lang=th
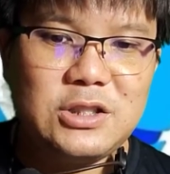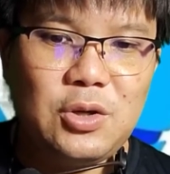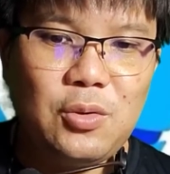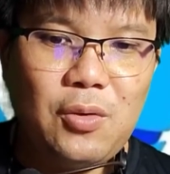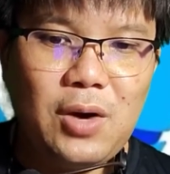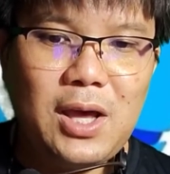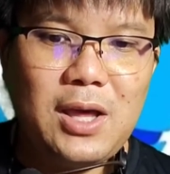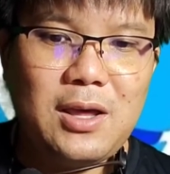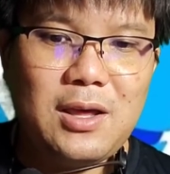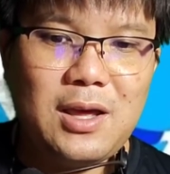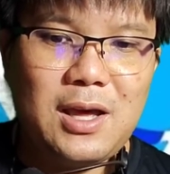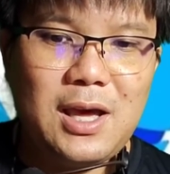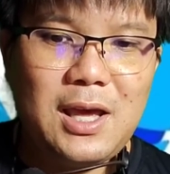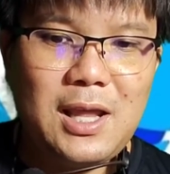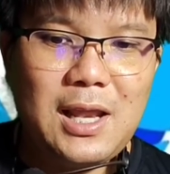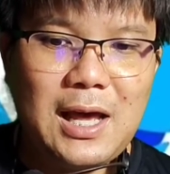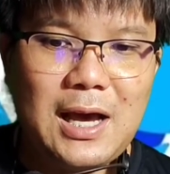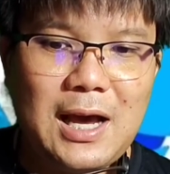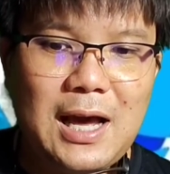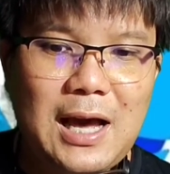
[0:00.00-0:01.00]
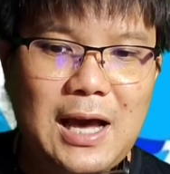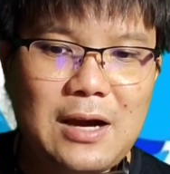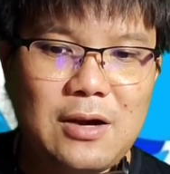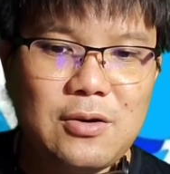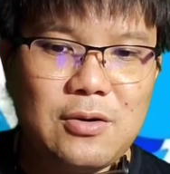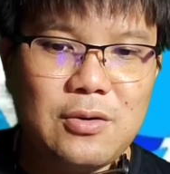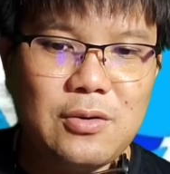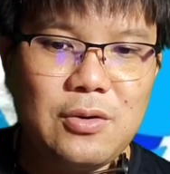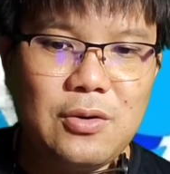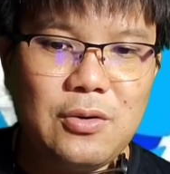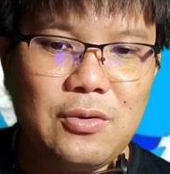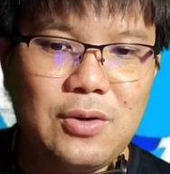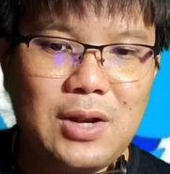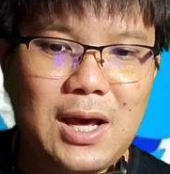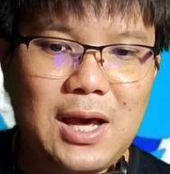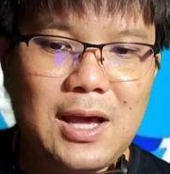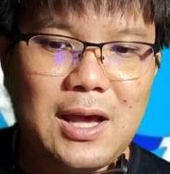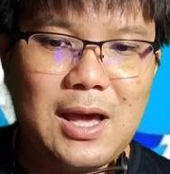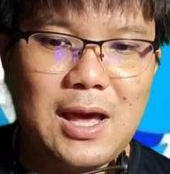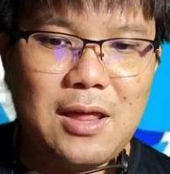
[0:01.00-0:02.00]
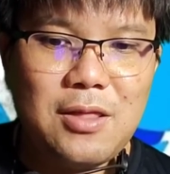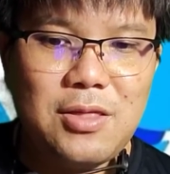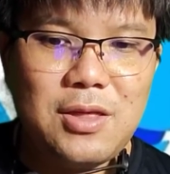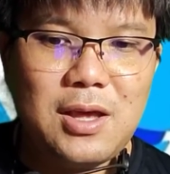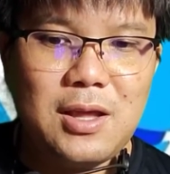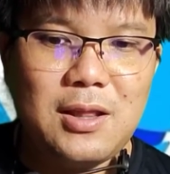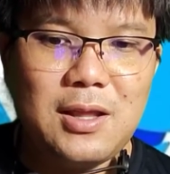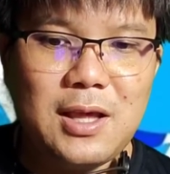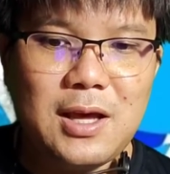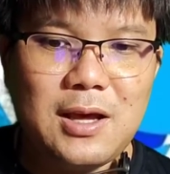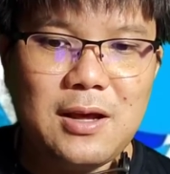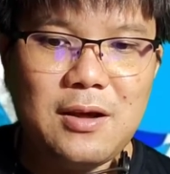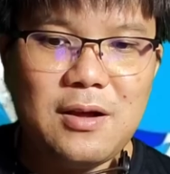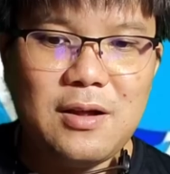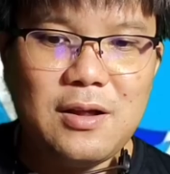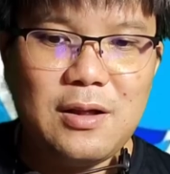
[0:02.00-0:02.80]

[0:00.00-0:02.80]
ช่วยให้ราคาของ Luna Classic เนี่ย